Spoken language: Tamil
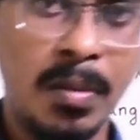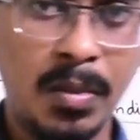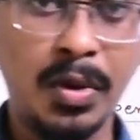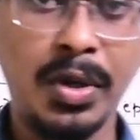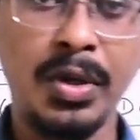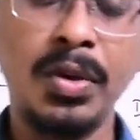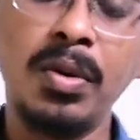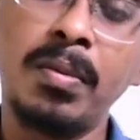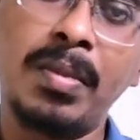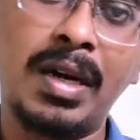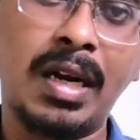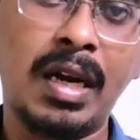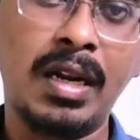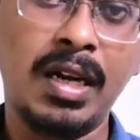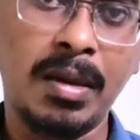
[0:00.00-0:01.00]
முடியும்
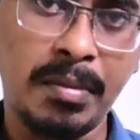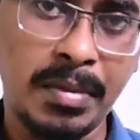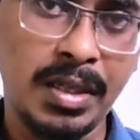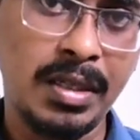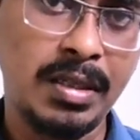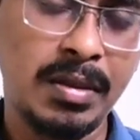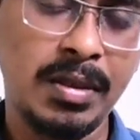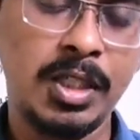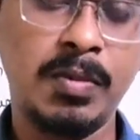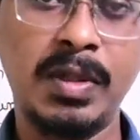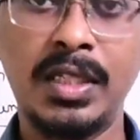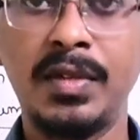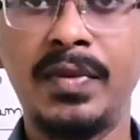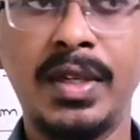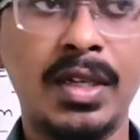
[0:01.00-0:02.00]
பட் ஆனால் நம்ம
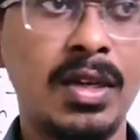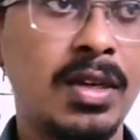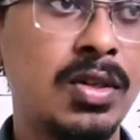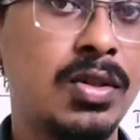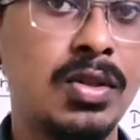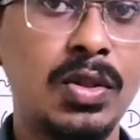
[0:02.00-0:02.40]
ஸ்பெசிஃபிக்காக